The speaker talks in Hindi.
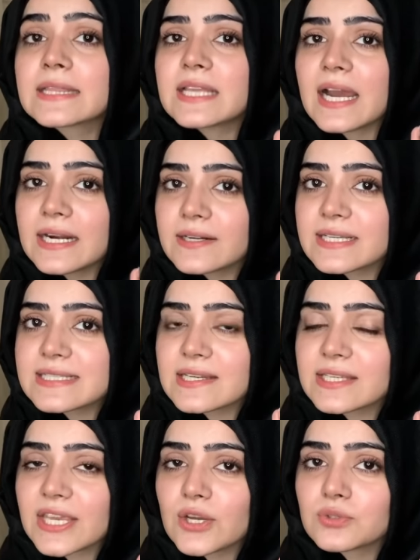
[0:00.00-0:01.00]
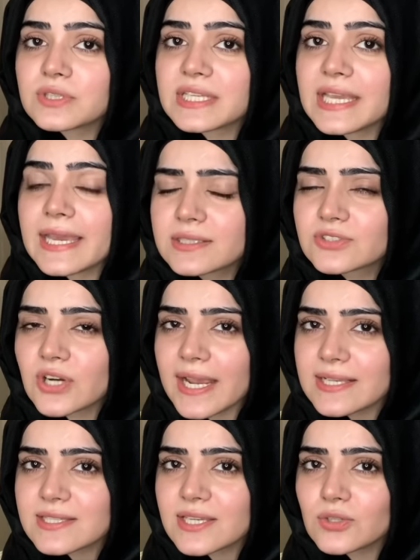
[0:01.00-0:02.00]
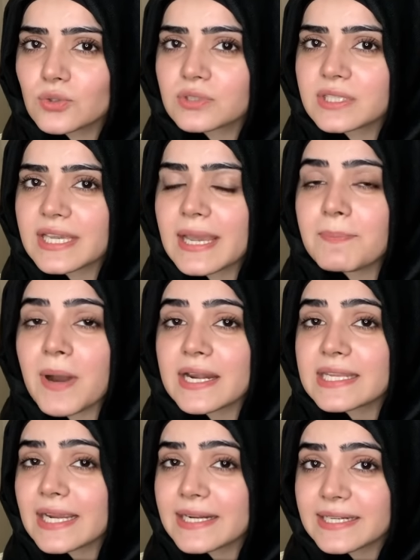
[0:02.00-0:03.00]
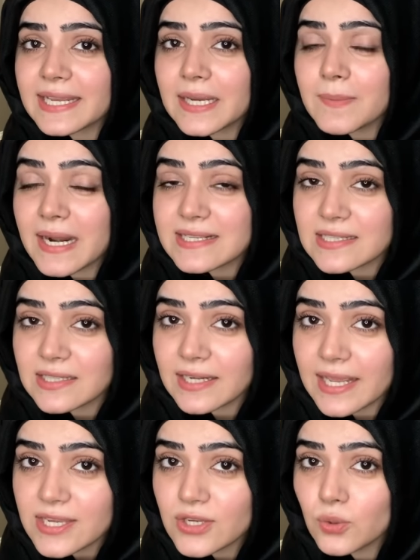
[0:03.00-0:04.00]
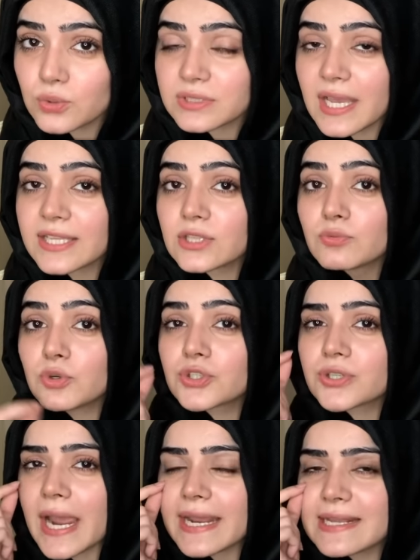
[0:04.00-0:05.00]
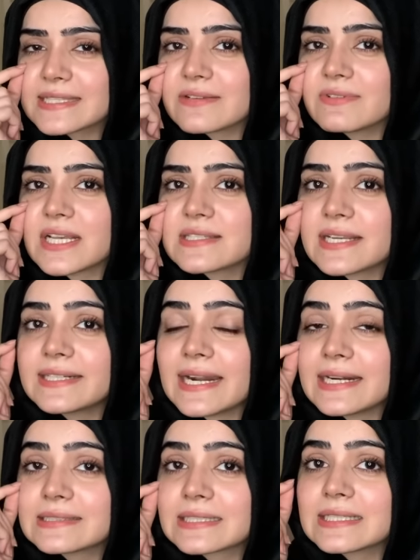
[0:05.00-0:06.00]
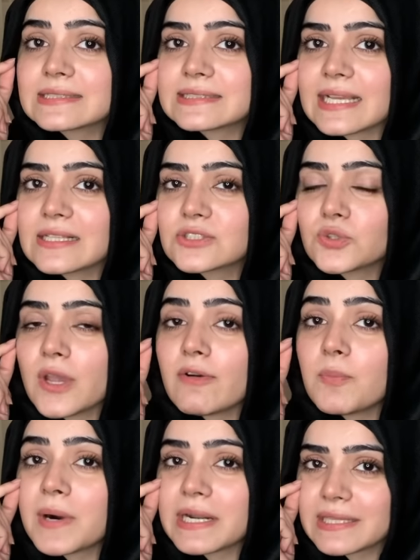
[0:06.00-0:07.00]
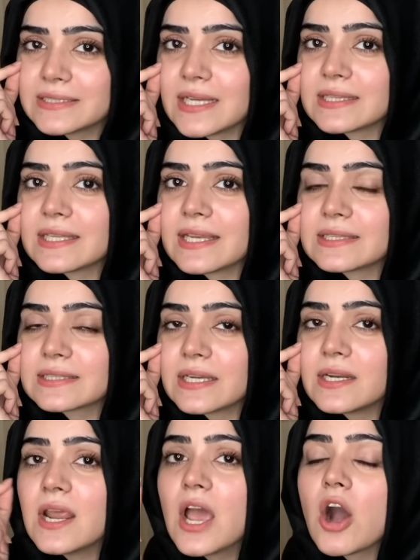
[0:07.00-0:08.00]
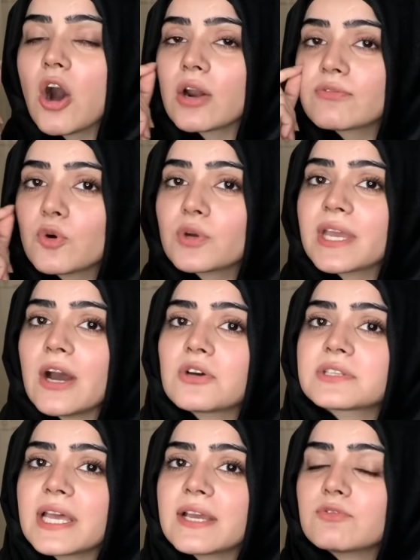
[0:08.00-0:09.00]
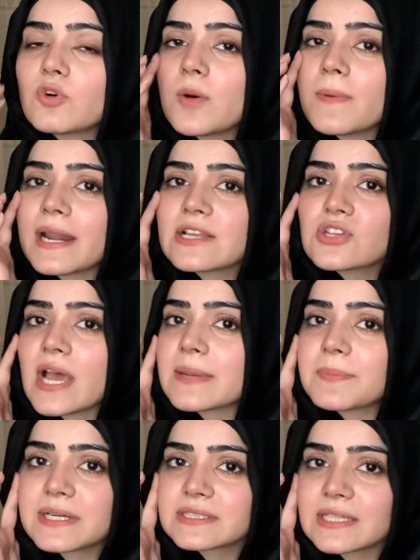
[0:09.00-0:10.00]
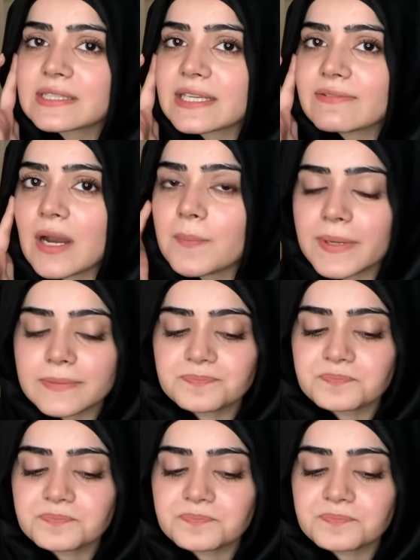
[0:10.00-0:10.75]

थर्ड रीजन ये होती है ड्राई स्किन होती है पानी का इंटेक हमारा ज्यादा नहीं होता है तो वो ड्राइनेस की वजह से डेड स्किन सेल जो है वो भटते जाते हैं अंदर और वो क्या होता है वो हमारे छाई पड़ जाती है वहां पे